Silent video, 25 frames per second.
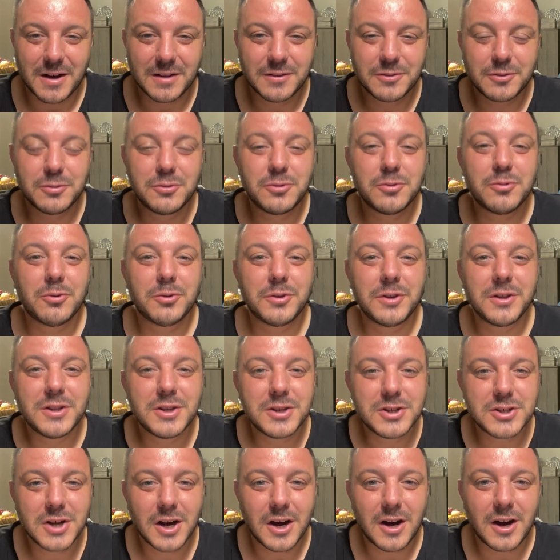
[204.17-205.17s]
Est-ce que tu connais
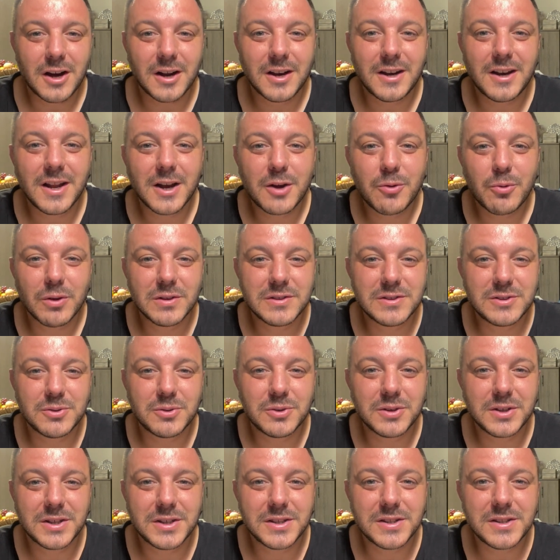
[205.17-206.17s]
déjà
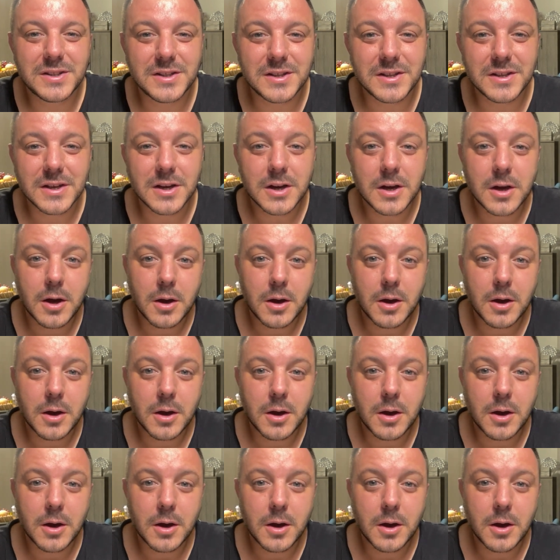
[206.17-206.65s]
l'équation qui dit